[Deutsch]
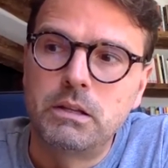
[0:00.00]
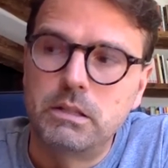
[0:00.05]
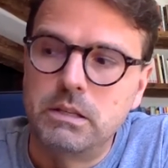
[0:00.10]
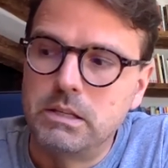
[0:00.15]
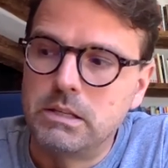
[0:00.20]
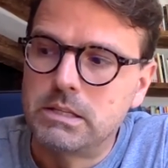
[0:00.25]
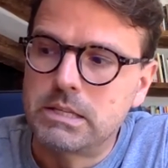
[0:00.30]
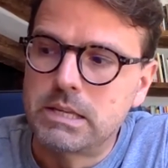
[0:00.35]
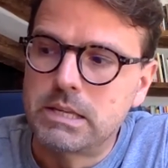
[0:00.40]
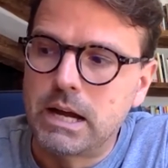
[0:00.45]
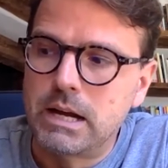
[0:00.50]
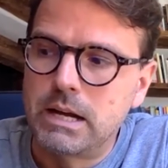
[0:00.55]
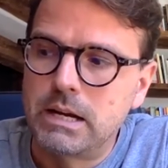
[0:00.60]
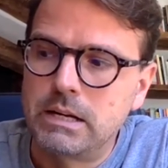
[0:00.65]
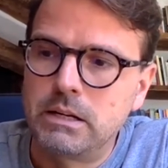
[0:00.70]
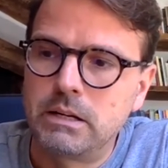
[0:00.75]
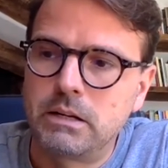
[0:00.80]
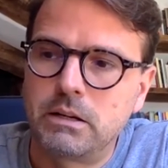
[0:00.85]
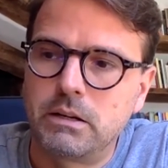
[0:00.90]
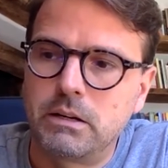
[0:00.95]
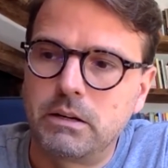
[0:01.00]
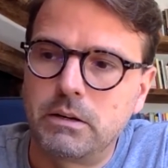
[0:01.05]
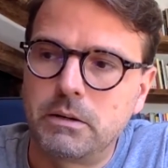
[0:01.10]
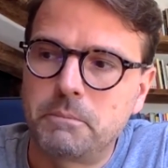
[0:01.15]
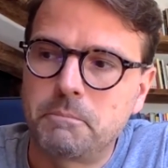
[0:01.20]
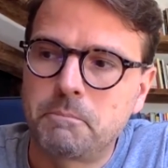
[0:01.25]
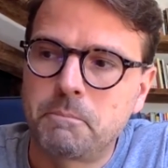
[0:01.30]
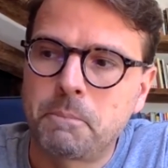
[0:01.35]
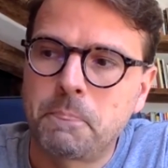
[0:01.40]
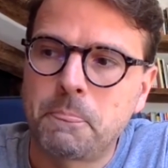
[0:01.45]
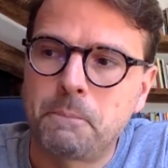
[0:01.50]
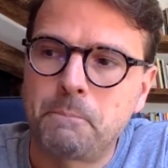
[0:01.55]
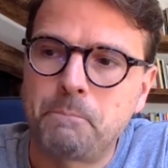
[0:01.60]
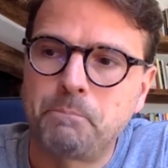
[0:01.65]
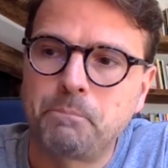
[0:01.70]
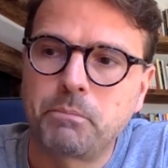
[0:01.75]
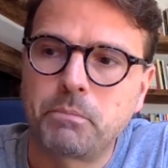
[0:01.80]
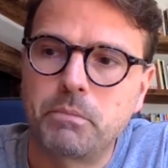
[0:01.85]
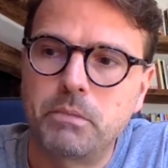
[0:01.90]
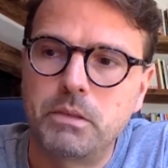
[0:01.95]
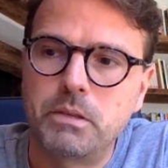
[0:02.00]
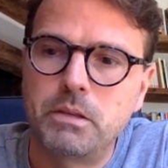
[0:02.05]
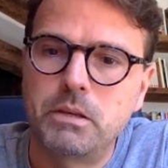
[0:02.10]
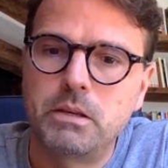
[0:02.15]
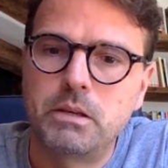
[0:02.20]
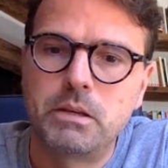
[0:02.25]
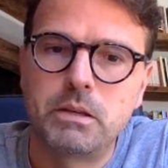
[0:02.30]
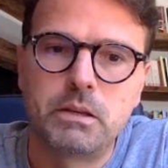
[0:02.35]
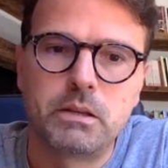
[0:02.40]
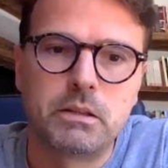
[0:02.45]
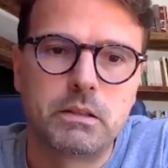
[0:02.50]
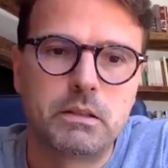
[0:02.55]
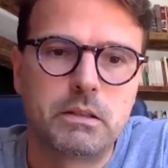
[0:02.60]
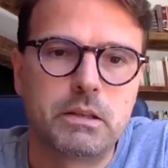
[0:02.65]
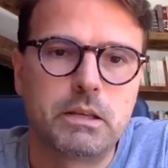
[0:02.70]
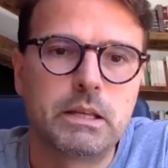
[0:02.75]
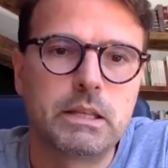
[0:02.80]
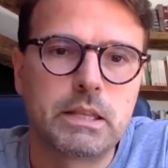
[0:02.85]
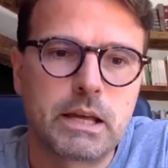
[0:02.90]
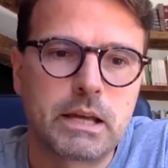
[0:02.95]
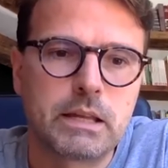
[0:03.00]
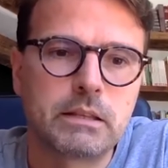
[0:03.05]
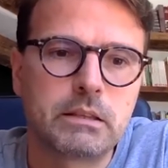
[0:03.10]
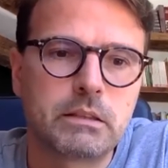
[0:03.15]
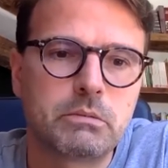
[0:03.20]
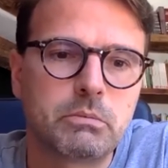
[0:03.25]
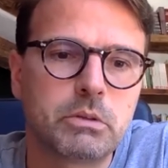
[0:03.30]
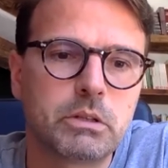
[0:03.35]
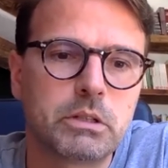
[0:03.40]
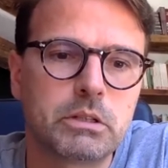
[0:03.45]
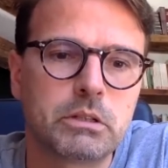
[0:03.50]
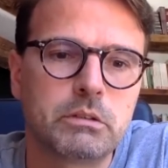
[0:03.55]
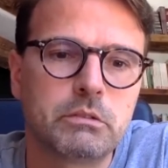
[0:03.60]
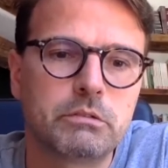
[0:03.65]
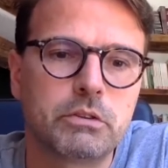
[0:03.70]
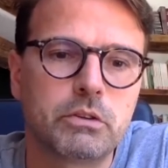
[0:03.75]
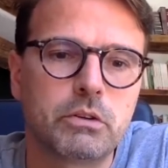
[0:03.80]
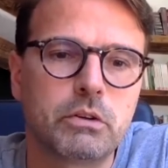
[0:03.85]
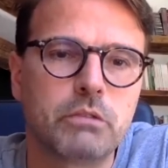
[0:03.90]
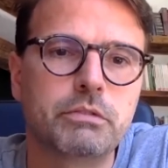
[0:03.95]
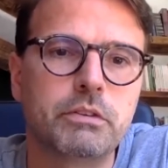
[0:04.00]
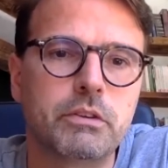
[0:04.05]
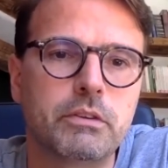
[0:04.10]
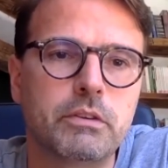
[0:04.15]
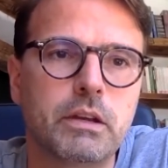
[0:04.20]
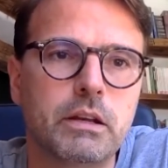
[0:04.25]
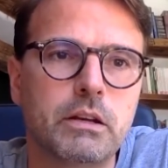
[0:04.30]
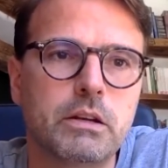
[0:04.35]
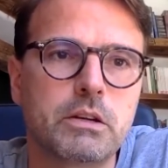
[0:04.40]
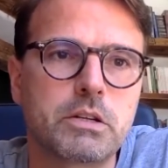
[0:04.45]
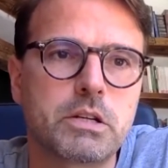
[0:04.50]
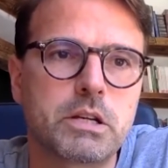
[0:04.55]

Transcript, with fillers: die Zahlen, ähm, die, die genannt wurden von offizieller